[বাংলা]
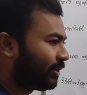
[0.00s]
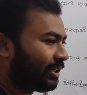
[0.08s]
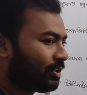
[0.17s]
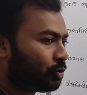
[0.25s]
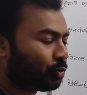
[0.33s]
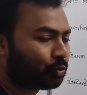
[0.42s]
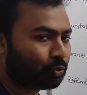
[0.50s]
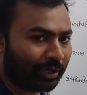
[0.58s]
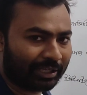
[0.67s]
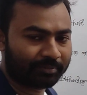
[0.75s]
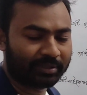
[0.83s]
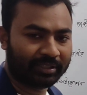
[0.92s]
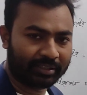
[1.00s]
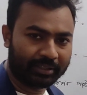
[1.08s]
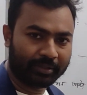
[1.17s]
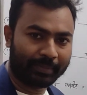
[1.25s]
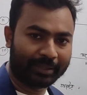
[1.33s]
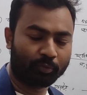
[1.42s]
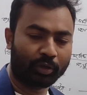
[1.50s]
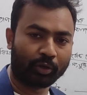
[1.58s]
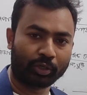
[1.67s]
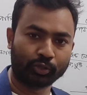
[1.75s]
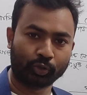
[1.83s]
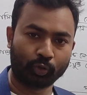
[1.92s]
আমাদের কিছু সূত্র লাগবে ম্যাথগুলো
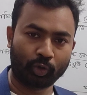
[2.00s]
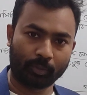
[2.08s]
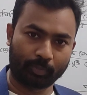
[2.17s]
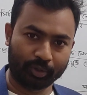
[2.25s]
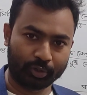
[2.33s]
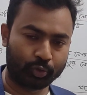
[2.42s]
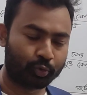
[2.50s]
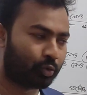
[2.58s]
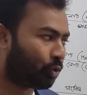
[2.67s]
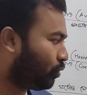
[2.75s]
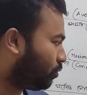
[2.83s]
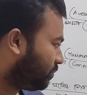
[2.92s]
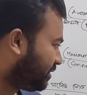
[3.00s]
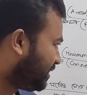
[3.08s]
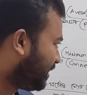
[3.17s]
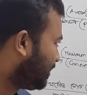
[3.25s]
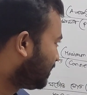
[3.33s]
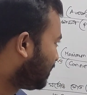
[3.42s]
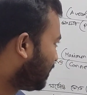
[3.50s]
করার জন্য অল্প কিছু সূত্র খুব বেশি না